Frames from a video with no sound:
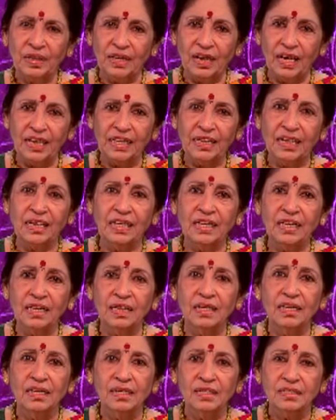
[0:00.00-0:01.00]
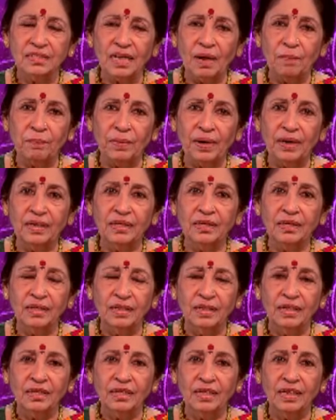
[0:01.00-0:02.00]
காய்கறி சாப்பாடு
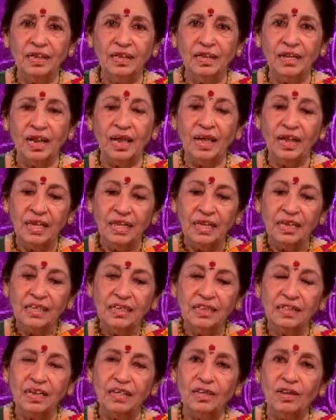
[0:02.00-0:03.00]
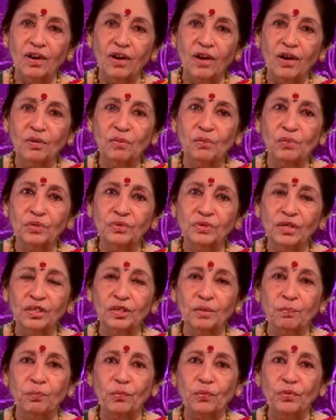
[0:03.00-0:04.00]
கீரை இதெல்லாம் கொடுத்து
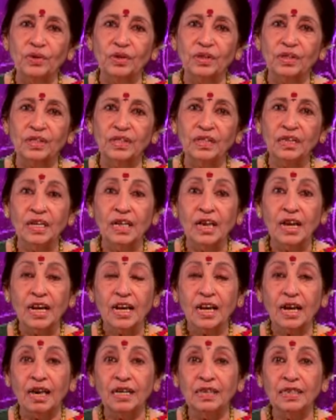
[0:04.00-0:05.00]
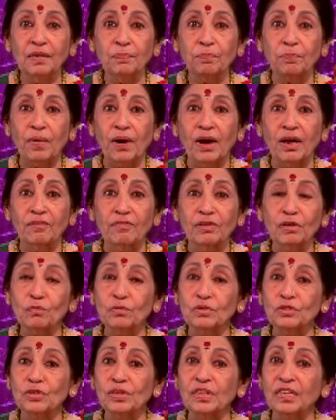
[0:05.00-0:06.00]
அந்த பொண்ணுக்கு கண்ணு பார்வை
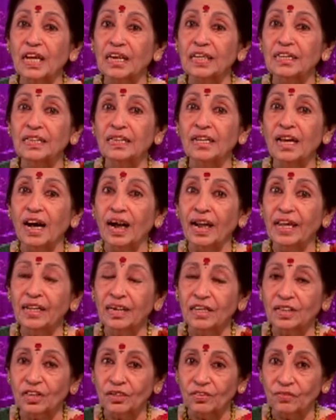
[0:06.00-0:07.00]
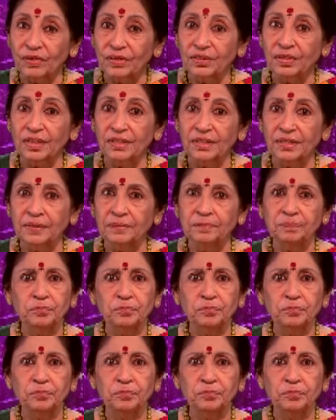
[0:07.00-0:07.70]
கொஞ்சம் நல்லா ஆய்கிட்டு வந்தது